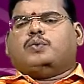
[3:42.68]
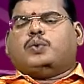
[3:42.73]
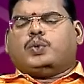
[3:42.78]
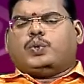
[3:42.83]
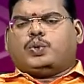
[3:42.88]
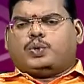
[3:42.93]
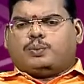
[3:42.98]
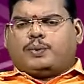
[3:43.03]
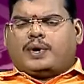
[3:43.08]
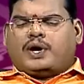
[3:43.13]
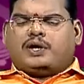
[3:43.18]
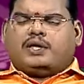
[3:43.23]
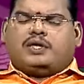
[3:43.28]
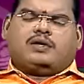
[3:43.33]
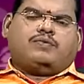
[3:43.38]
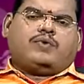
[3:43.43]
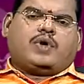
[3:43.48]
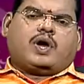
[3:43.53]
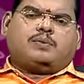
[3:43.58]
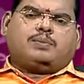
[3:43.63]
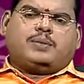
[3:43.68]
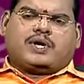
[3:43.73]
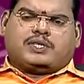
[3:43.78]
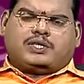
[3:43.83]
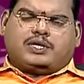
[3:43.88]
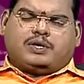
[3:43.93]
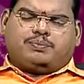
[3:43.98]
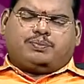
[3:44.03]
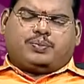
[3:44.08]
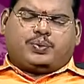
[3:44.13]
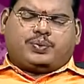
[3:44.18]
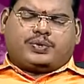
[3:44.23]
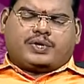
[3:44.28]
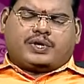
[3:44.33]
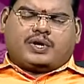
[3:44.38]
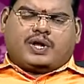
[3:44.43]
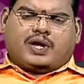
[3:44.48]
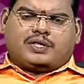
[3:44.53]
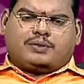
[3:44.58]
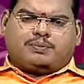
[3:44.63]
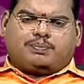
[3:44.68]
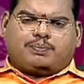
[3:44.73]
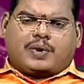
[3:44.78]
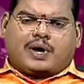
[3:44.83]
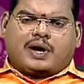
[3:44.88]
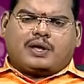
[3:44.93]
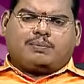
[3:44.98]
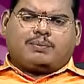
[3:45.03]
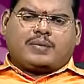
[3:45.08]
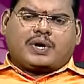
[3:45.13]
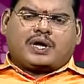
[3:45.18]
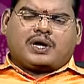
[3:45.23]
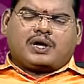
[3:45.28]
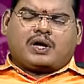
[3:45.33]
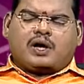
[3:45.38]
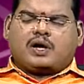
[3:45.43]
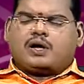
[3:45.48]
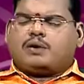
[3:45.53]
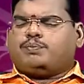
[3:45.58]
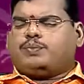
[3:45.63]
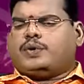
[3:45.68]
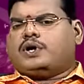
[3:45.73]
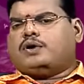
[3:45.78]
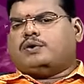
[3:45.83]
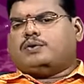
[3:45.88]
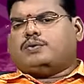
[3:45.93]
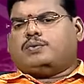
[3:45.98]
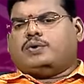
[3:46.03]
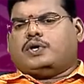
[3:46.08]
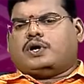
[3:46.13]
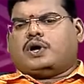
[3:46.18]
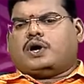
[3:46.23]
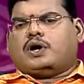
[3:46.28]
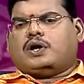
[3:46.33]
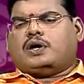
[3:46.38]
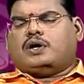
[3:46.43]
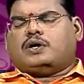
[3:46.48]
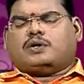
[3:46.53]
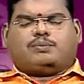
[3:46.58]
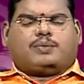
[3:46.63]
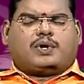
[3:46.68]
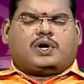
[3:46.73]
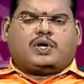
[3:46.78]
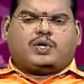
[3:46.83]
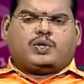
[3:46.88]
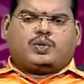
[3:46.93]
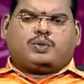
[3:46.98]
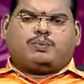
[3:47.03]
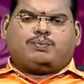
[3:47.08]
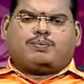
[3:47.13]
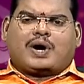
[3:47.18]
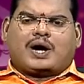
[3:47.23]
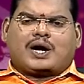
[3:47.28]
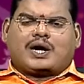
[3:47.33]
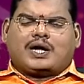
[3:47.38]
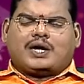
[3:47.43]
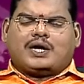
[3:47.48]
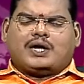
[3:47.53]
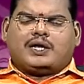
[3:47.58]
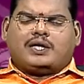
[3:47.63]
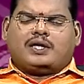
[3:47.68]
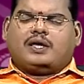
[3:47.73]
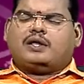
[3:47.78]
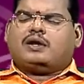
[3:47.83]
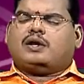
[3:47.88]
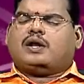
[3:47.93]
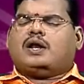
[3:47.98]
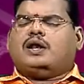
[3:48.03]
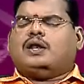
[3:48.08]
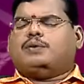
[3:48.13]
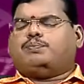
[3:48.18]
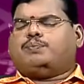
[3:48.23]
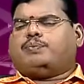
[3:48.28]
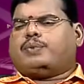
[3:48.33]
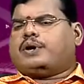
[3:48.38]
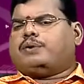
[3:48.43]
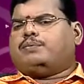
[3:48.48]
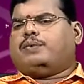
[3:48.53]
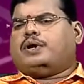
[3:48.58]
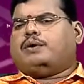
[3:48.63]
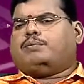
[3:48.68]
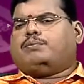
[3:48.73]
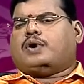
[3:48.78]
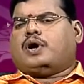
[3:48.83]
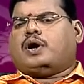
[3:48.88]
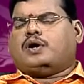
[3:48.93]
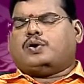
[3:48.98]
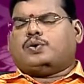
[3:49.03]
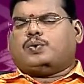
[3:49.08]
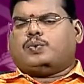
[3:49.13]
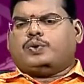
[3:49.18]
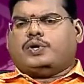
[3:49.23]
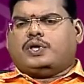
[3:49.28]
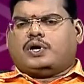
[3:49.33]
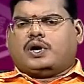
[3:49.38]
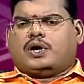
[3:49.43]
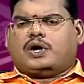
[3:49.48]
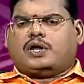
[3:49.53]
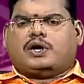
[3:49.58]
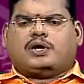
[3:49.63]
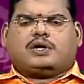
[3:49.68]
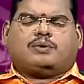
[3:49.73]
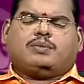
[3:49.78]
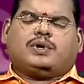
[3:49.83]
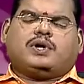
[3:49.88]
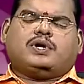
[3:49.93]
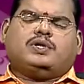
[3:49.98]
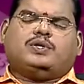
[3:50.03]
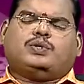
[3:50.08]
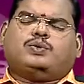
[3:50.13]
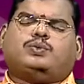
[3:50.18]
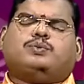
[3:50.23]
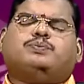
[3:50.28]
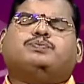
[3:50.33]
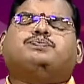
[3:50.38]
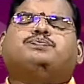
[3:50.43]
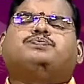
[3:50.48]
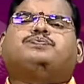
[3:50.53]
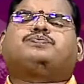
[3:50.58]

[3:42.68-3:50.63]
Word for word: ஒரு ரூபா நீங்கள் வியாபாரத்தில் போட்டிங்கன்னா அது பல மடங்காக பெருகக்கூடிய காலகட்டமாக இருக்கும் மக்களிடையே நல்ல பிரபலம் ஆகக்கூடிய காலகட்டமாக இருக்கும்